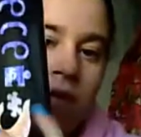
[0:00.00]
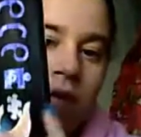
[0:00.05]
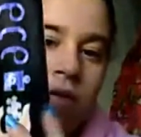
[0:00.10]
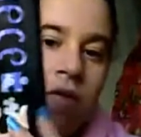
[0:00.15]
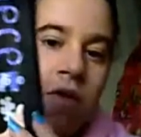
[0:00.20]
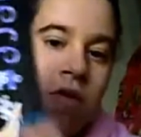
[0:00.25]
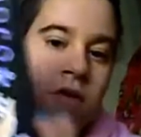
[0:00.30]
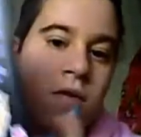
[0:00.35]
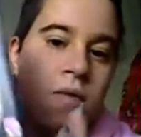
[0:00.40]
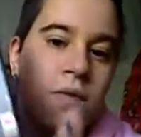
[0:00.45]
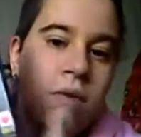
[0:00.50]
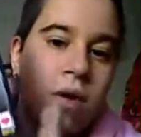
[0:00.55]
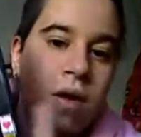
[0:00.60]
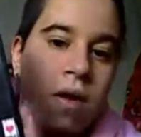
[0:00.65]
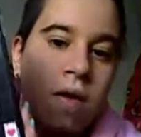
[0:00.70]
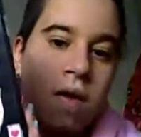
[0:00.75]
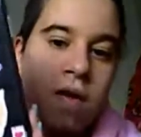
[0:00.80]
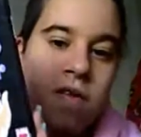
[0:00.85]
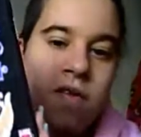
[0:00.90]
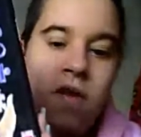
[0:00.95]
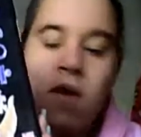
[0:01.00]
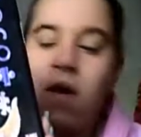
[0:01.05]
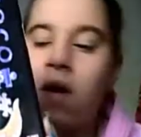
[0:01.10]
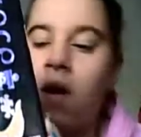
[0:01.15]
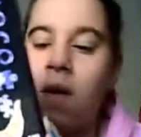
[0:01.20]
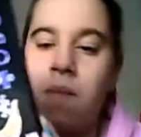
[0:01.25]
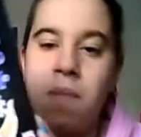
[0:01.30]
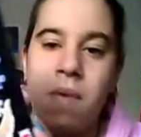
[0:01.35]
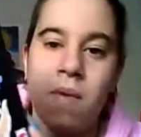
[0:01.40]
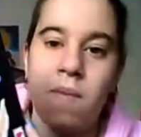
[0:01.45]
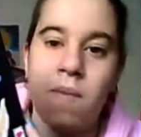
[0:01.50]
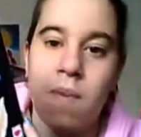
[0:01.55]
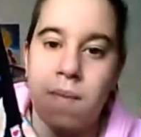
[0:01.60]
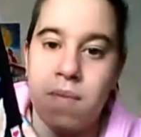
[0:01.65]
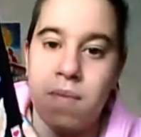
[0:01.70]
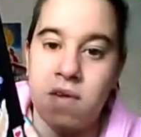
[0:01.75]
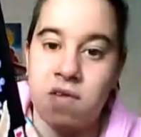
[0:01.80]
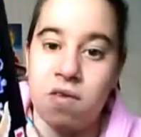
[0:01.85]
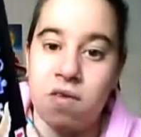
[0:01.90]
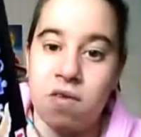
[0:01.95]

tantissimo perché è una storia che a me mi ha preso